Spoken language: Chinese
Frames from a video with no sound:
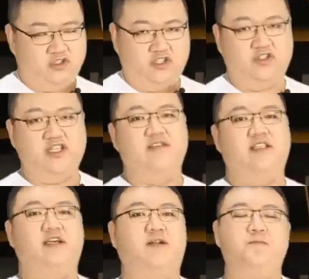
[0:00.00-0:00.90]
只是时间
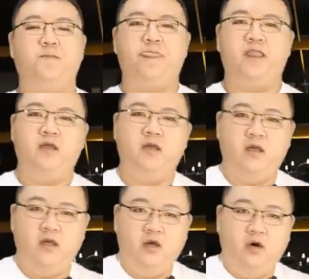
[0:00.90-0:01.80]
问题了。
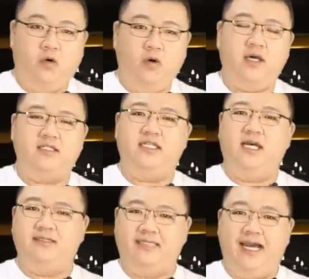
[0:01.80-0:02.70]
洪亮吉
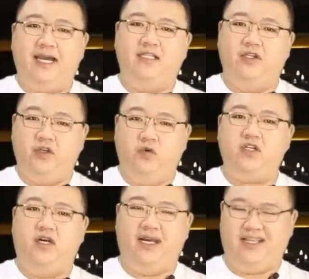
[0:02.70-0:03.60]
案大概的
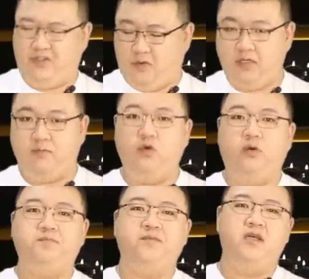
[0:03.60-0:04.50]
流程啊，就是这么
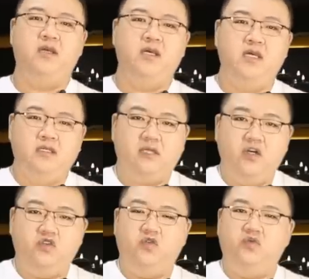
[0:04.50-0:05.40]
多。
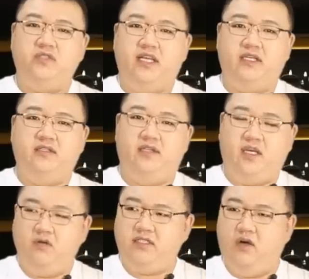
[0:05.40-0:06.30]
当初这个
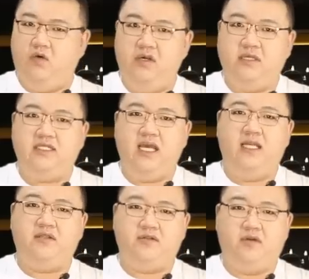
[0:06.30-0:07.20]
了解洪亮吉
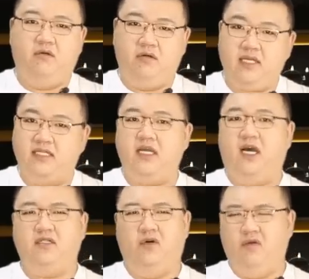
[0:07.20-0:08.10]
案的时候，我就在
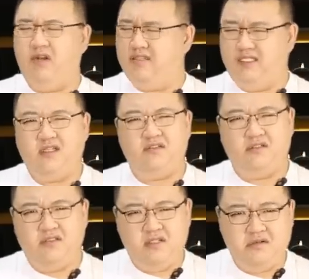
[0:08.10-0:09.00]
想，这洪亮吉他
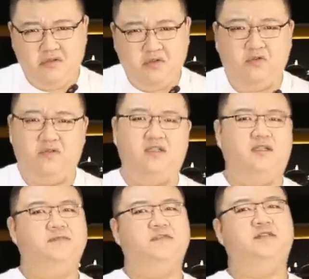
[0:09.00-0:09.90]
是真蠢呐！